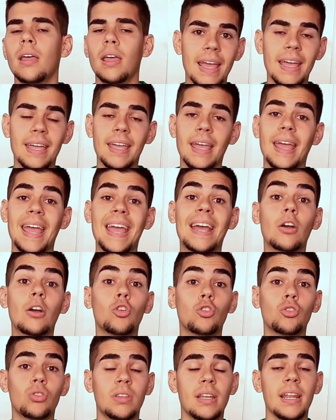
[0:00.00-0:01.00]
es que
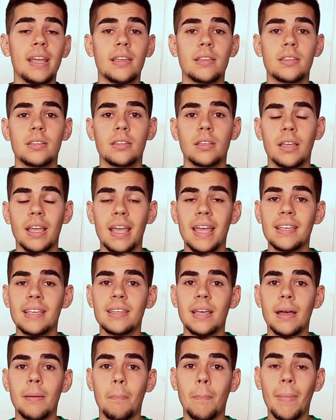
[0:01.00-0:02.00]
encontréis
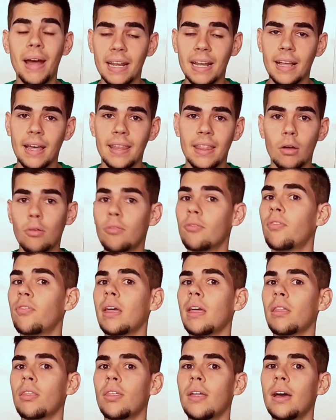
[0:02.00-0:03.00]
esa marca de
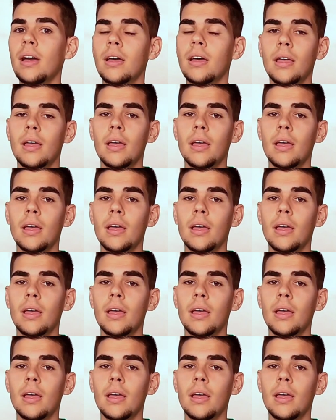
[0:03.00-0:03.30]
confianza